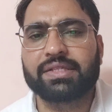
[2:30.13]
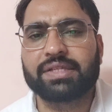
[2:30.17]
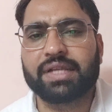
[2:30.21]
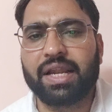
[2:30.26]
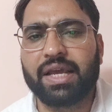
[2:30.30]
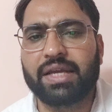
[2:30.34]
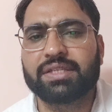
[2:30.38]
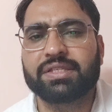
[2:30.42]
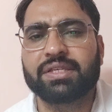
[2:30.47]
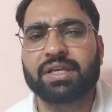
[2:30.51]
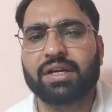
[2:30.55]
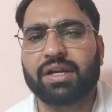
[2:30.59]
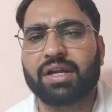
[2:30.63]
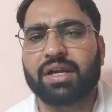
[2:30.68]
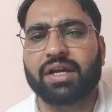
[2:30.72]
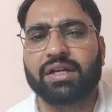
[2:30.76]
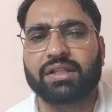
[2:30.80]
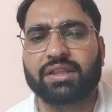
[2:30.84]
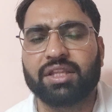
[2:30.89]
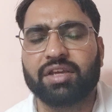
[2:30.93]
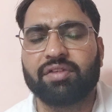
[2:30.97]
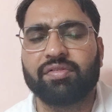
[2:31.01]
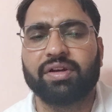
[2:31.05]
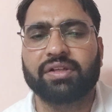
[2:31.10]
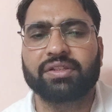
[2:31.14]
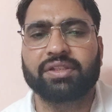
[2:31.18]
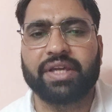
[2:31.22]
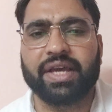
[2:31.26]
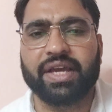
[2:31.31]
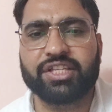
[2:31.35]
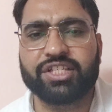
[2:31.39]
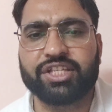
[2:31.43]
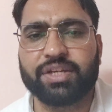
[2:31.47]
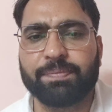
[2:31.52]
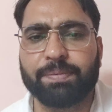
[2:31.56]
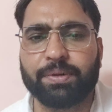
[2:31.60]
सिलेक्शन करते वक्त
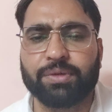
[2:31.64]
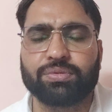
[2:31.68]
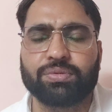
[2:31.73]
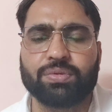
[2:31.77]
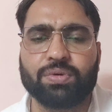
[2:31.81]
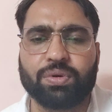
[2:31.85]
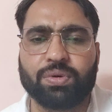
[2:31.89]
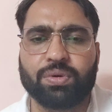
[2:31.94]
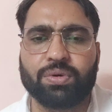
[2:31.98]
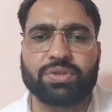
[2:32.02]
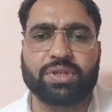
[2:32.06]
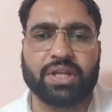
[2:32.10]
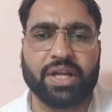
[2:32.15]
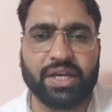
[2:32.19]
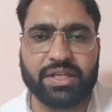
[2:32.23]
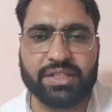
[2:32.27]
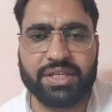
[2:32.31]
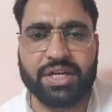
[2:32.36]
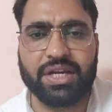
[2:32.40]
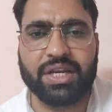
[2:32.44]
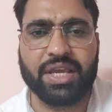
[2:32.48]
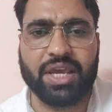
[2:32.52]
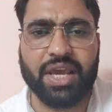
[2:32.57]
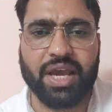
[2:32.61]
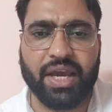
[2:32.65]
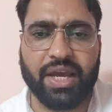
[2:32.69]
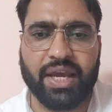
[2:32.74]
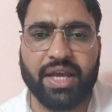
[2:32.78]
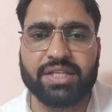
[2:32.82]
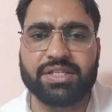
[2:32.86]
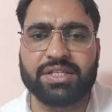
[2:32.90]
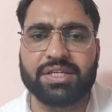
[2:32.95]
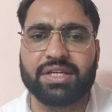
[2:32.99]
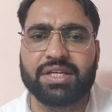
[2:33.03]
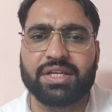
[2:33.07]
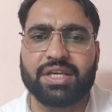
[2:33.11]
ऐसे पशुओं को सिलेक्शन किया
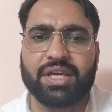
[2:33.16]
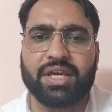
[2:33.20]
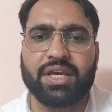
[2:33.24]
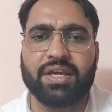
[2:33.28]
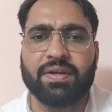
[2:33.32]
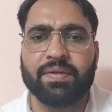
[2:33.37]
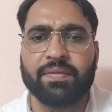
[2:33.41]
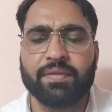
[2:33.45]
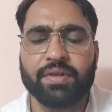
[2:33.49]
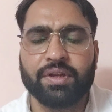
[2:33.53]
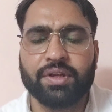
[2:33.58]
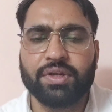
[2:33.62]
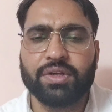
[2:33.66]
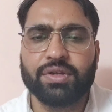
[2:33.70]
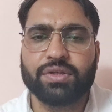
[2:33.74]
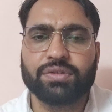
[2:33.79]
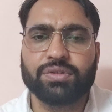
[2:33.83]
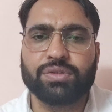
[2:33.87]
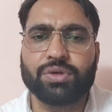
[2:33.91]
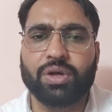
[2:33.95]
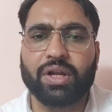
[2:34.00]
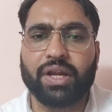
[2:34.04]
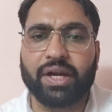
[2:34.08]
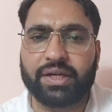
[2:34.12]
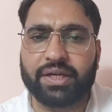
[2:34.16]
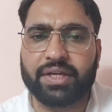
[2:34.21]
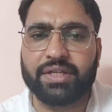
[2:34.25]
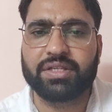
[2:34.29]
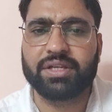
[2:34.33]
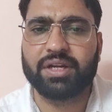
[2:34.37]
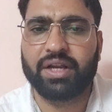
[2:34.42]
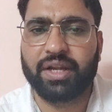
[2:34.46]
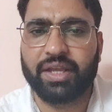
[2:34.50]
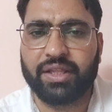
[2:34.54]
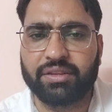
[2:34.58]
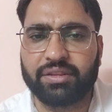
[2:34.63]
गया जिनकी जो
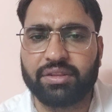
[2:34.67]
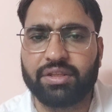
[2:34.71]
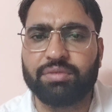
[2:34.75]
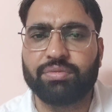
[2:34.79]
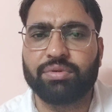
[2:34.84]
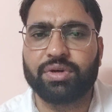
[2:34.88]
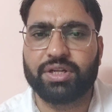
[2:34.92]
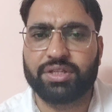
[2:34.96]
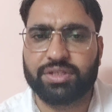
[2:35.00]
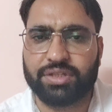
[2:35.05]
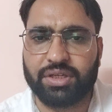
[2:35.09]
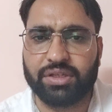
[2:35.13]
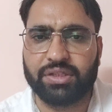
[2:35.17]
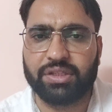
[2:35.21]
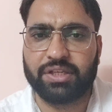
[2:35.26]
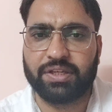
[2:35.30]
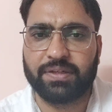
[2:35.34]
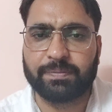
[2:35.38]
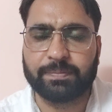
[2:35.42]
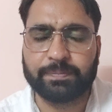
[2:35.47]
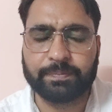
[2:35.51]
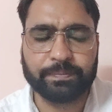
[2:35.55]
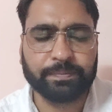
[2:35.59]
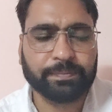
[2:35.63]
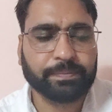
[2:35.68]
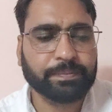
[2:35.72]
लैक्टेशन लेंथ थी वो अच्छी थी